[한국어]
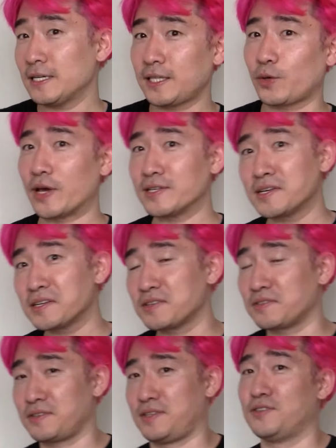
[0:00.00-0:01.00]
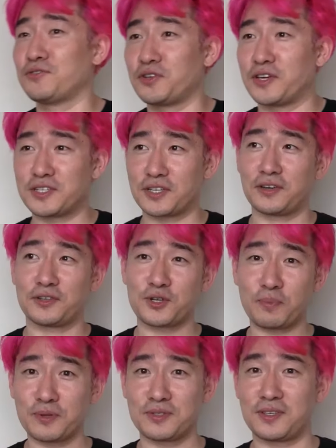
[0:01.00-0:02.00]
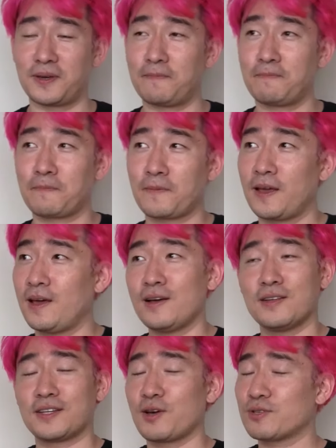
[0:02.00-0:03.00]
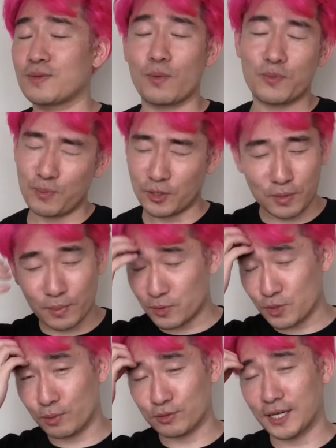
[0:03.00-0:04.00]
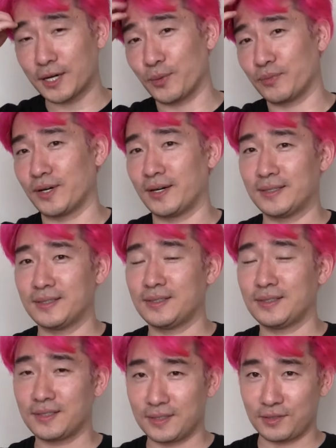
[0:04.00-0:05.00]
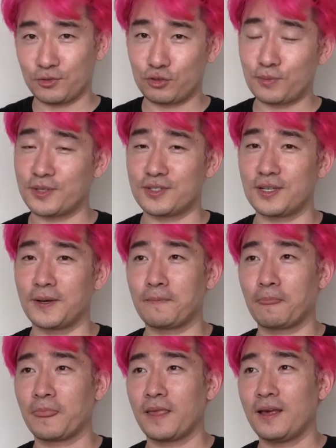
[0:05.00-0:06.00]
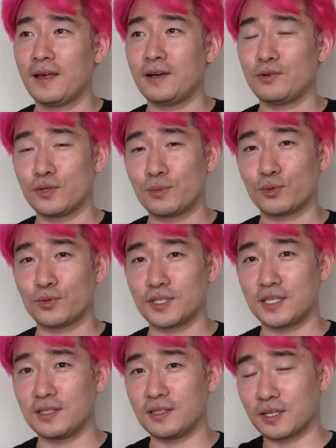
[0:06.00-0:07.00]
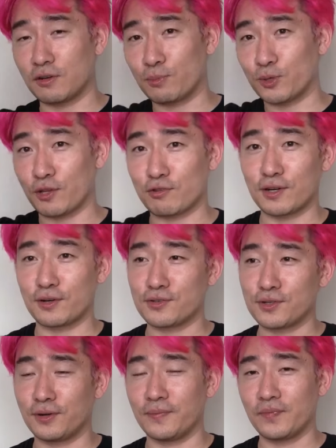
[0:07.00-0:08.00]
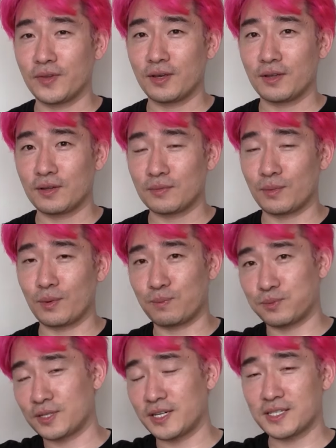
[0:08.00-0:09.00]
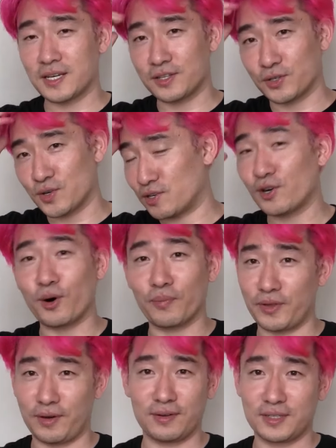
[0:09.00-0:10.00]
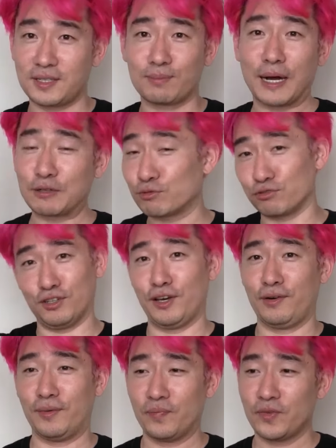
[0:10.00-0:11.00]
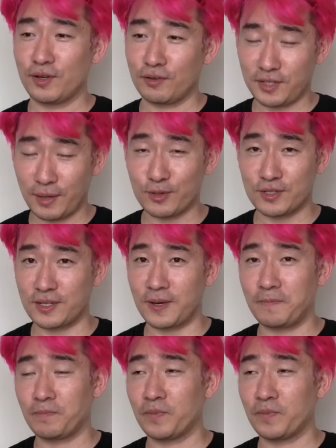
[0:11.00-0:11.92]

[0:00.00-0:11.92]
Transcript: 근데 굉장히 기능들이 괜찮아요 첫 번째 사용자 몇, 몇천 명 쳐도 상관없다 두 번째 우리 보통 기, 이렇게 리포 나누라 그러죠 뭐 크기 제한 있고 그런 거 없대요 그냥 말고 누래요 세 번째